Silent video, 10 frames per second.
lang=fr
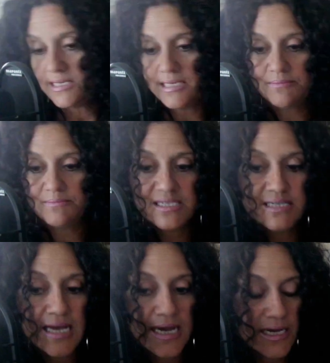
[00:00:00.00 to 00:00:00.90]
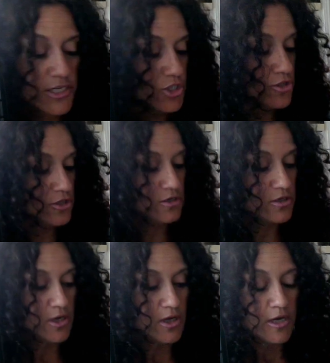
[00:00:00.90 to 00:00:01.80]
les messages de
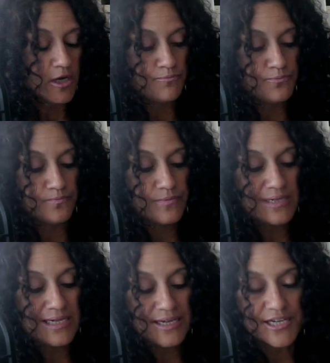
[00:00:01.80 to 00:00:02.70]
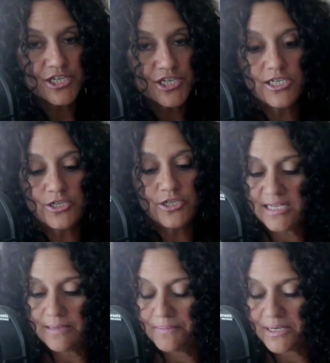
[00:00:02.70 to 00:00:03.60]
l'énergie de
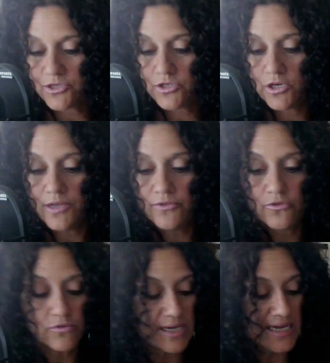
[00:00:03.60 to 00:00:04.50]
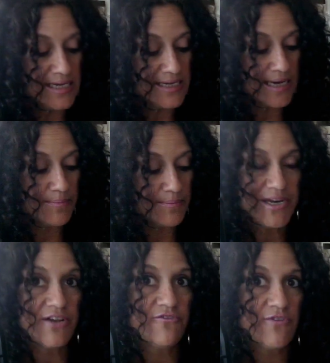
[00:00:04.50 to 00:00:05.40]
cette personne, donc elle est en plein
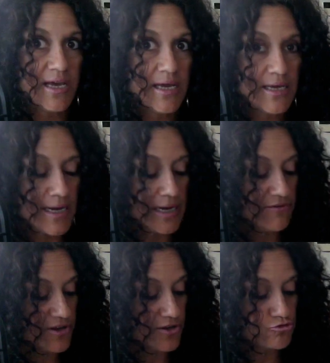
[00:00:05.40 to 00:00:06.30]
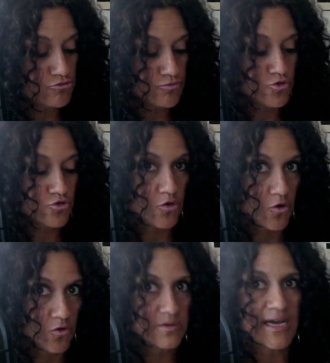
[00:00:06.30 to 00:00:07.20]
éveil, elle fait du
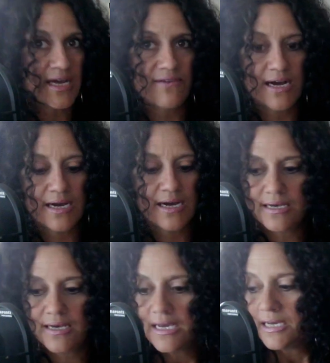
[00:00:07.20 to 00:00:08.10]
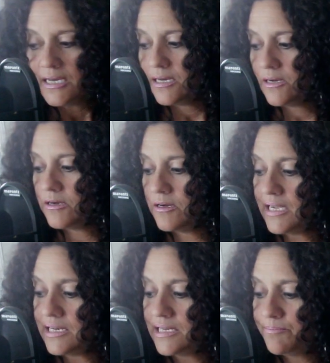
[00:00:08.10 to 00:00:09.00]
gros travail, euh,
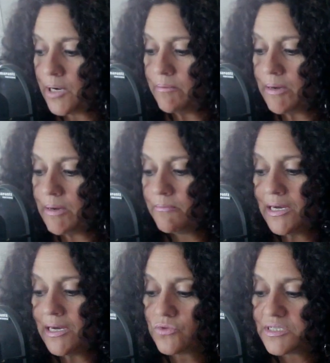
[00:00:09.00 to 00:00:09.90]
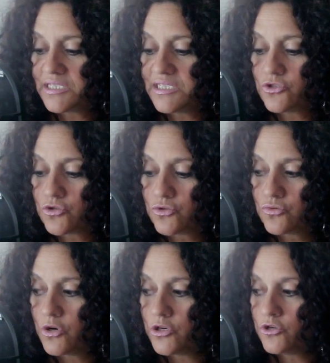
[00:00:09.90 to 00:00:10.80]
elle est probablement aussi
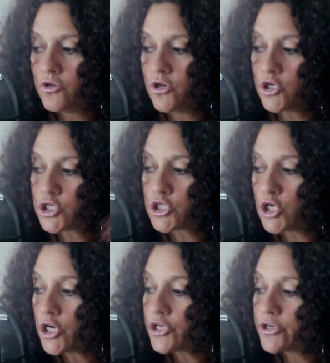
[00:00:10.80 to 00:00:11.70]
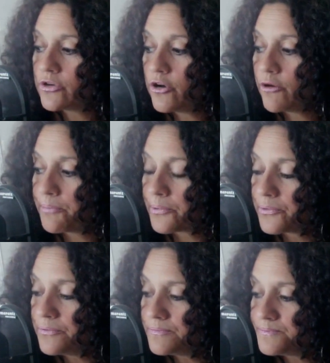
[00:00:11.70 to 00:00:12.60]
sous le choc un peu.